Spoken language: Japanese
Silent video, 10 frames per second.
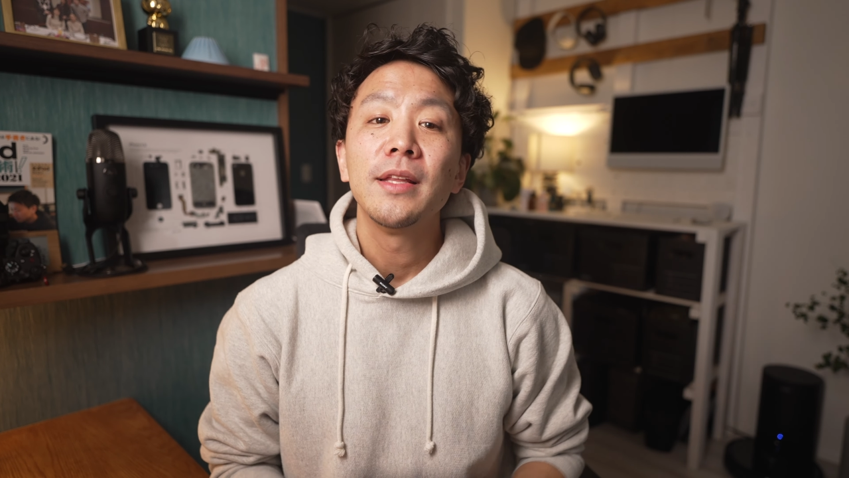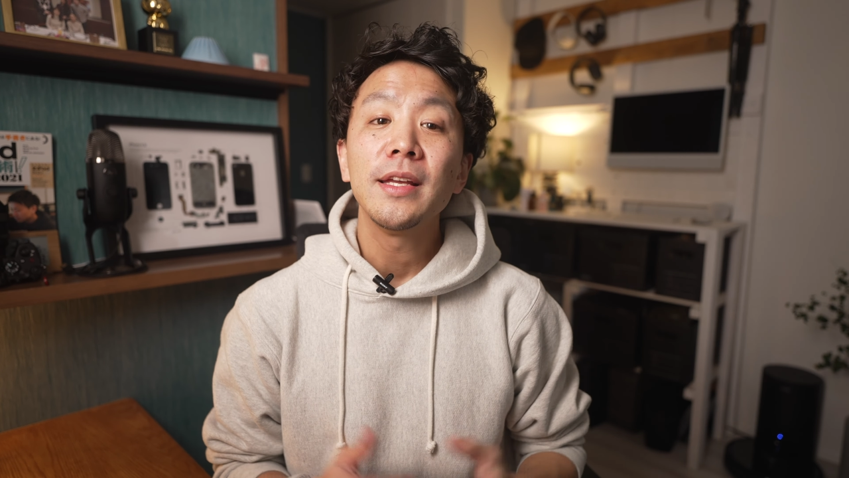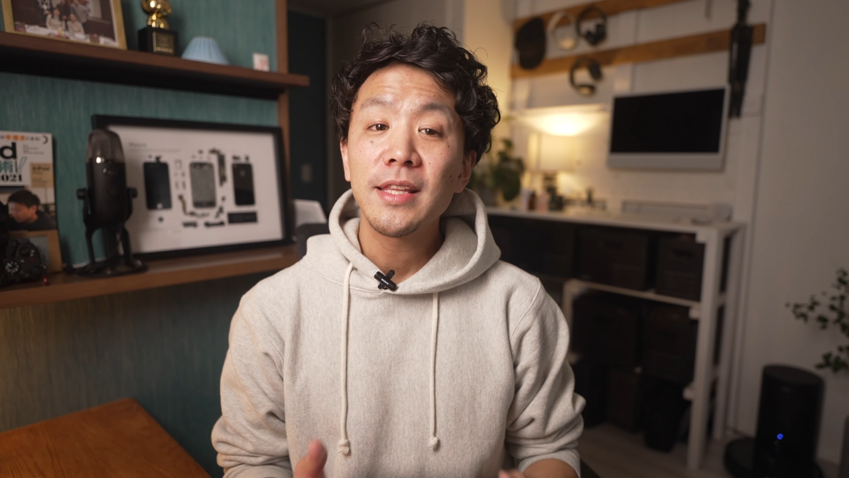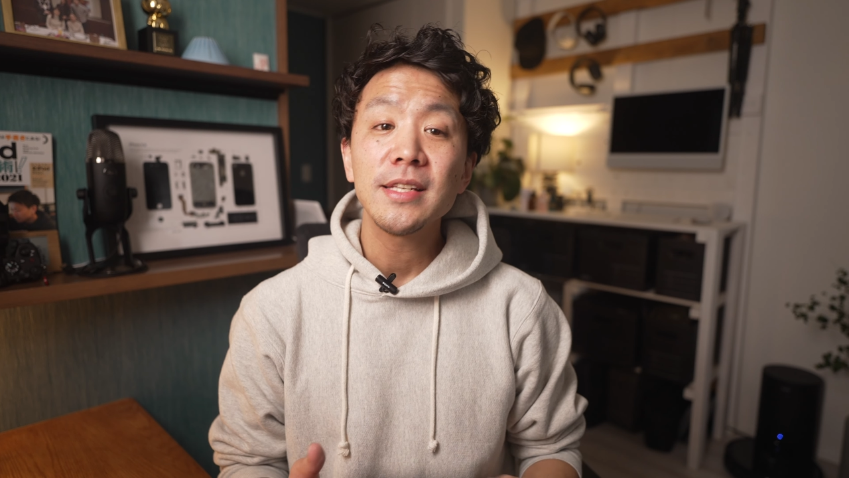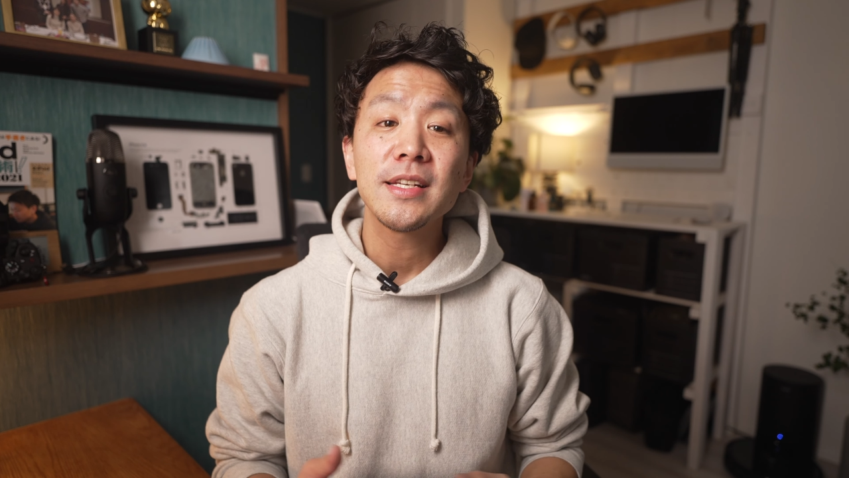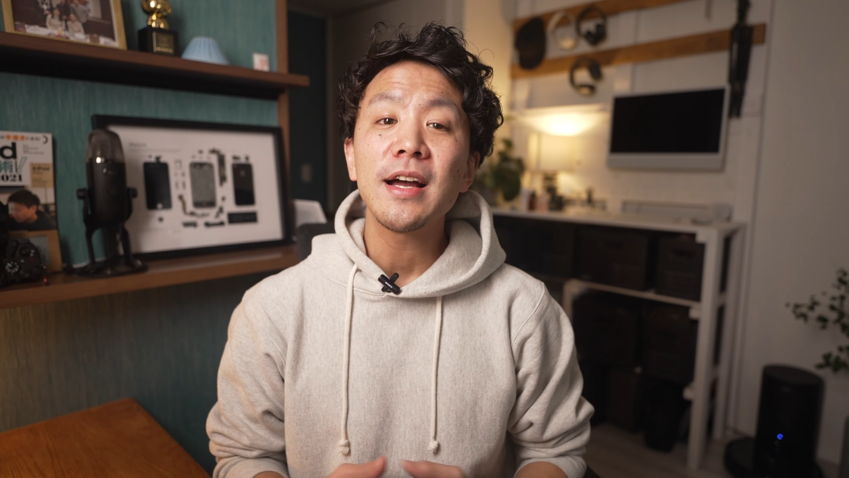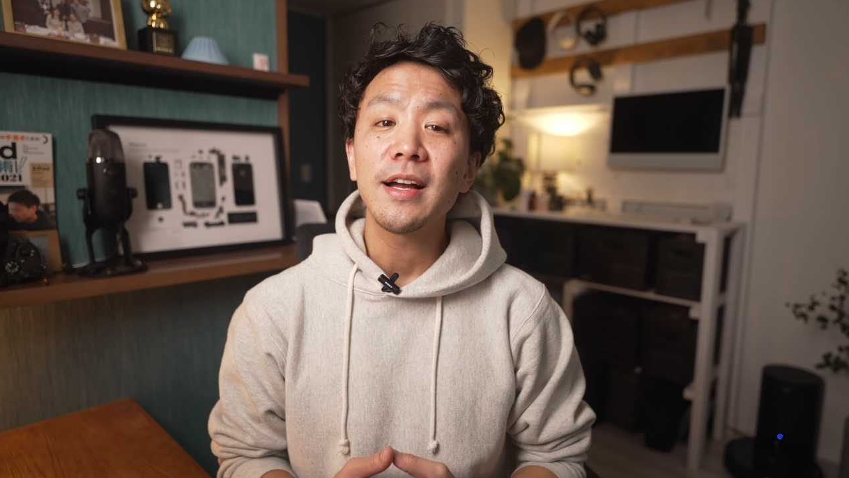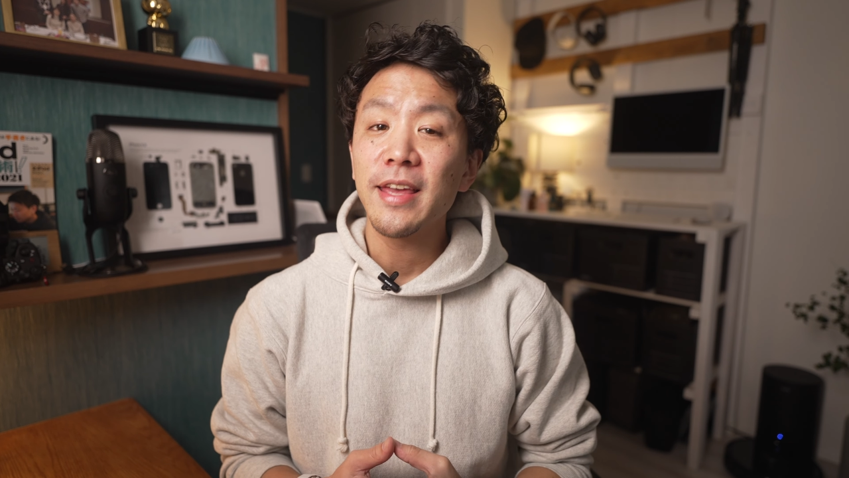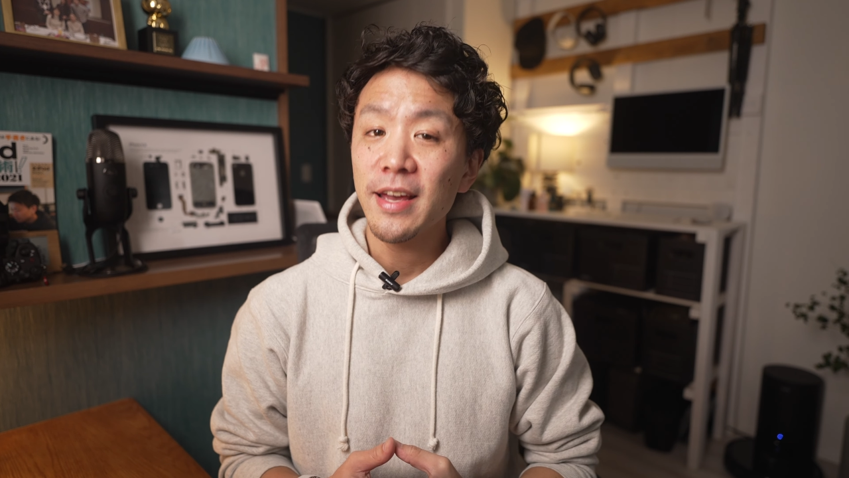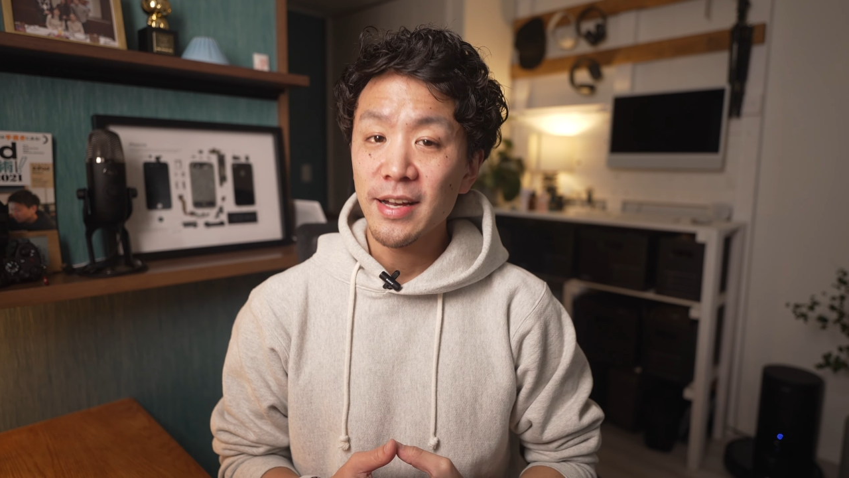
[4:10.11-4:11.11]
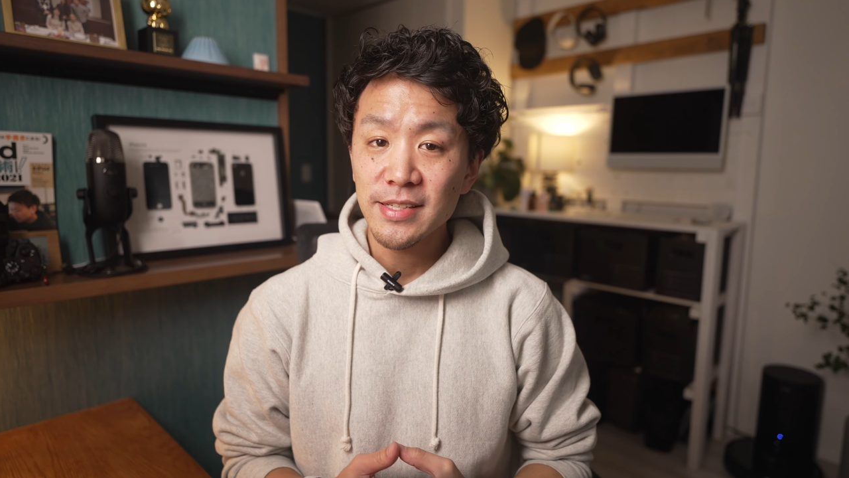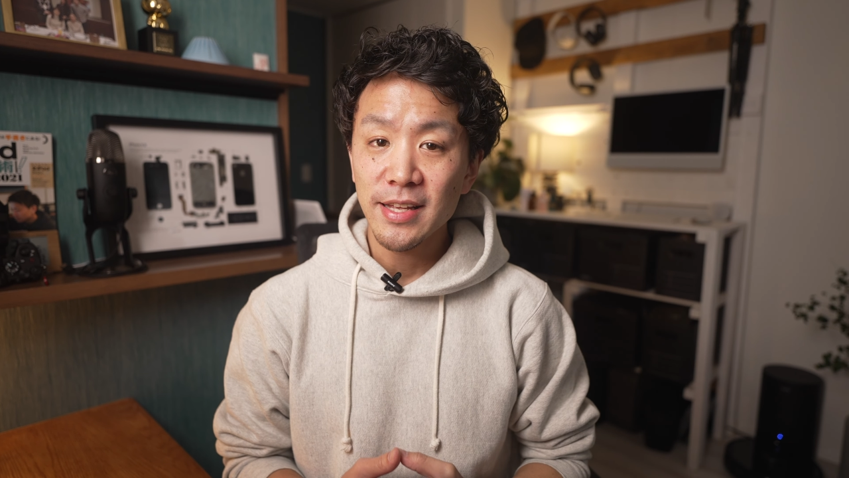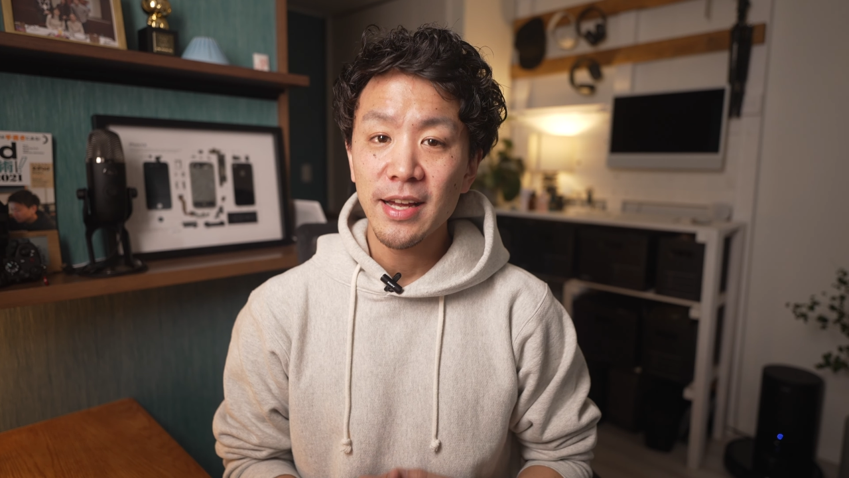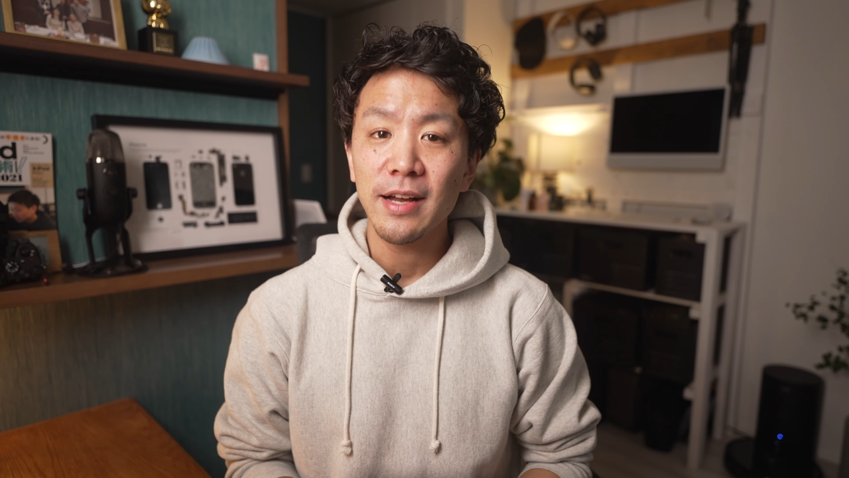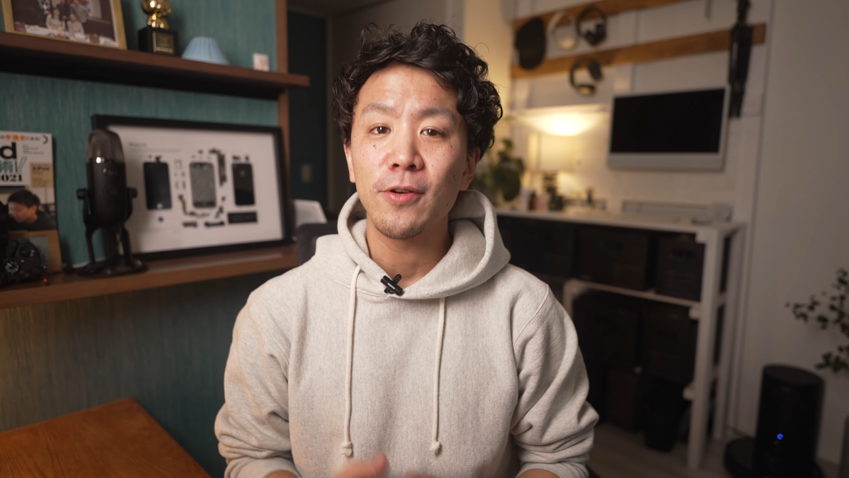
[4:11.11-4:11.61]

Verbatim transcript: で、一定時間が経過したら、